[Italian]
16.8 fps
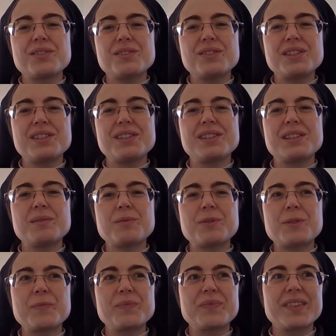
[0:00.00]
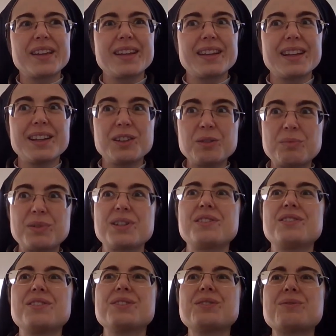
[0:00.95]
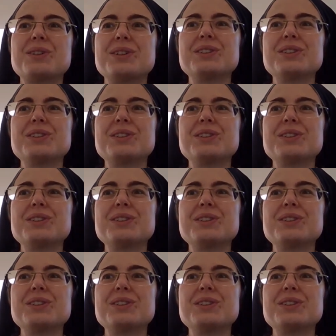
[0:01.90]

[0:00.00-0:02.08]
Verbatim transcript: preziosissimo tanto prezioso